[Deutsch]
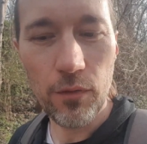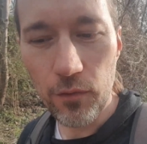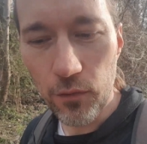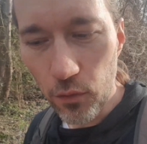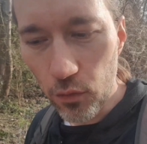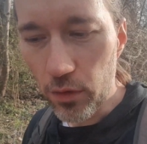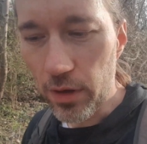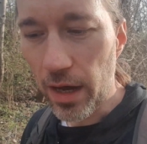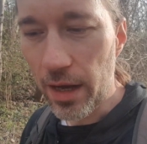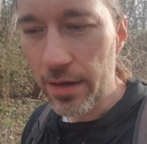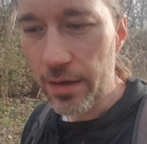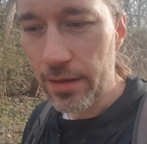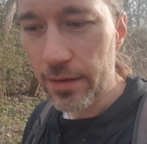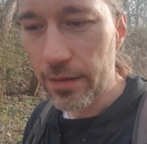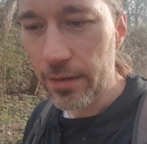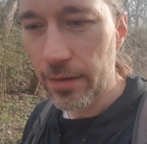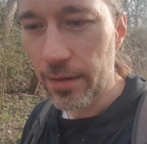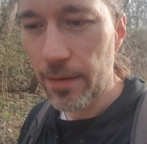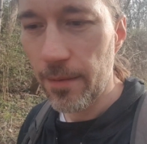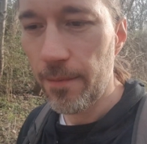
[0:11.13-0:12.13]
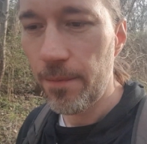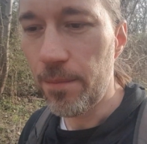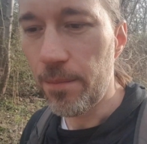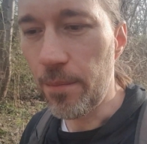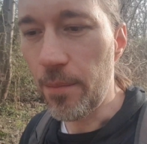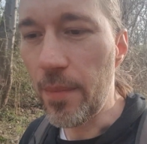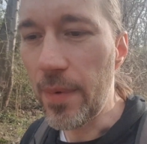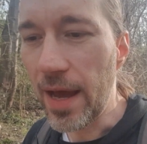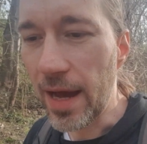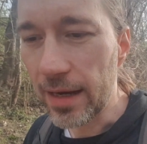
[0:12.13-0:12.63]
woran
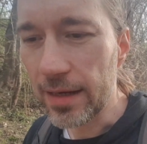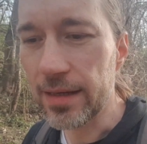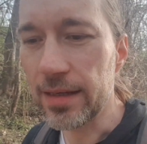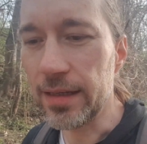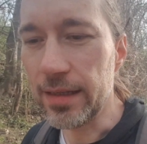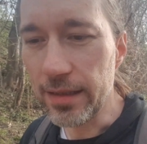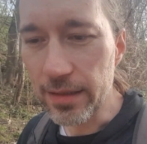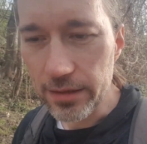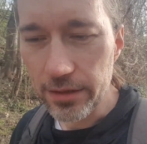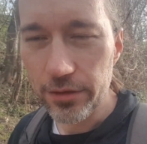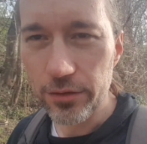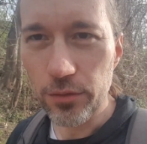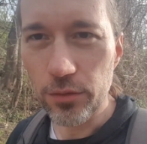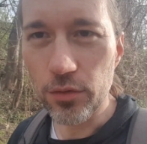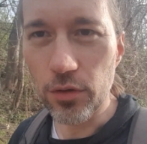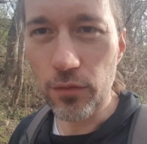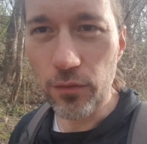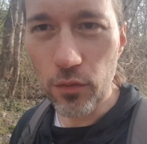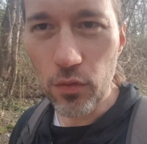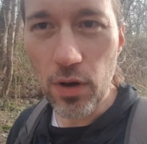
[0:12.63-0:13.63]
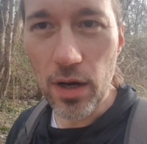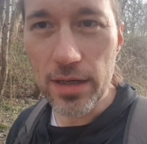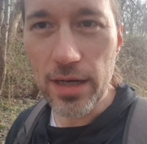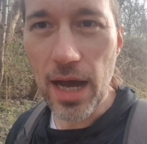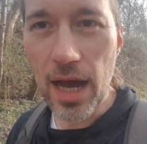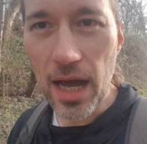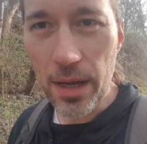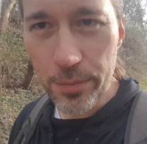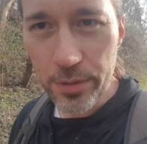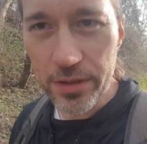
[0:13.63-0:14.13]
merke ich oder
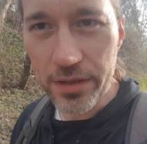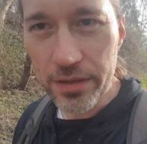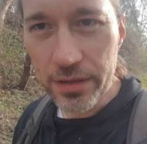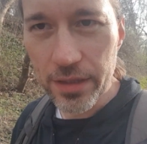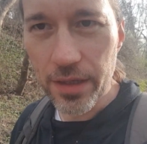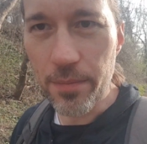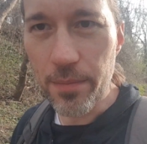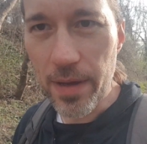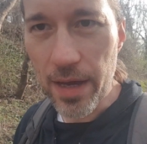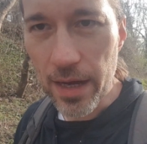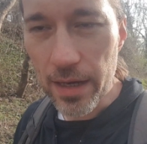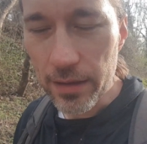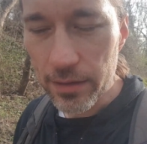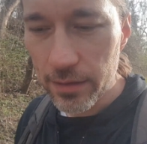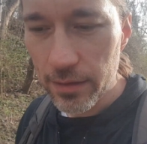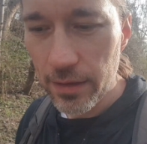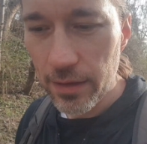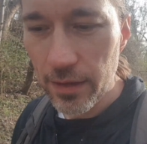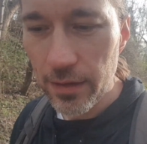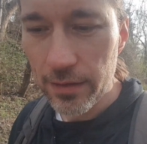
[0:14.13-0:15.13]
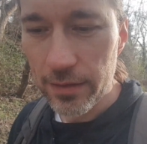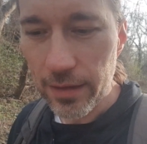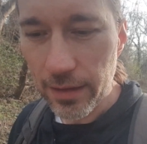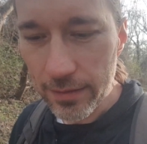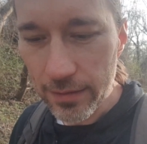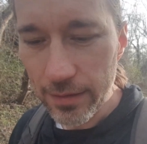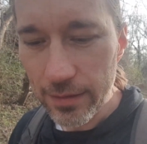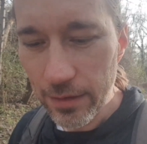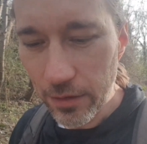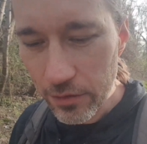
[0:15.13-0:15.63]
woran habe ich gemerkt,
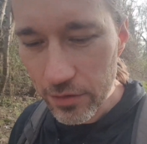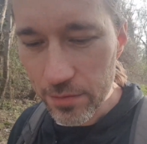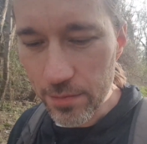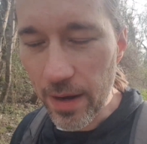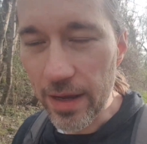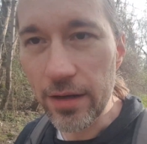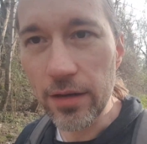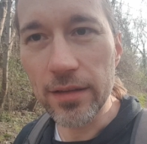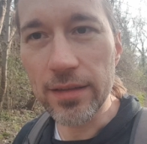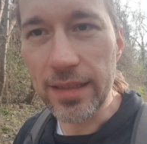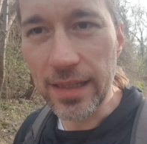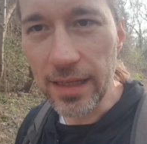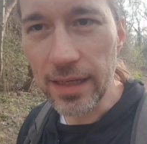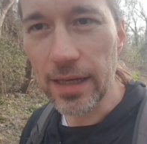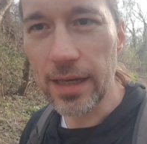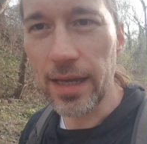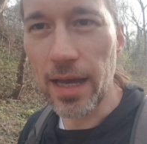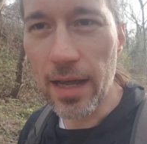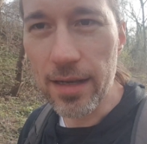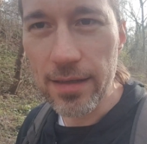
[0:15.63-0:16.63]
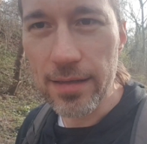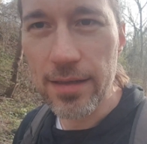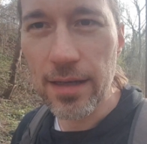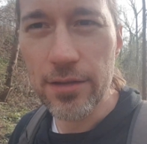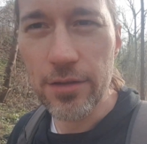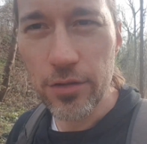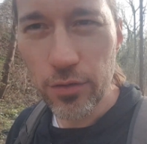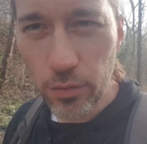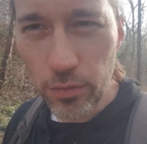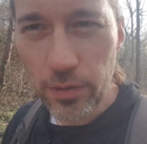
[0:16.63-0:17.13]
dass ich aus meiner
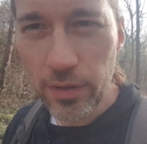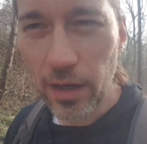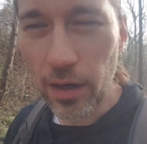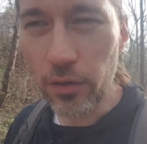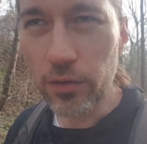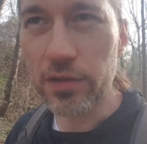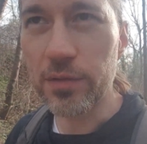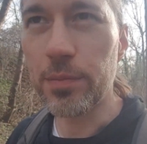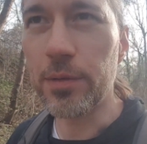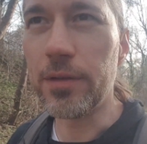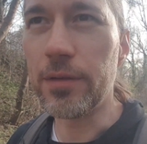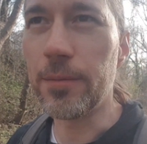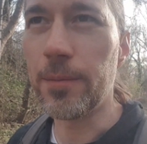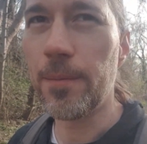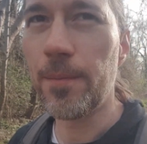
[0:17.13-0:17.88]
Derealisation raus bin?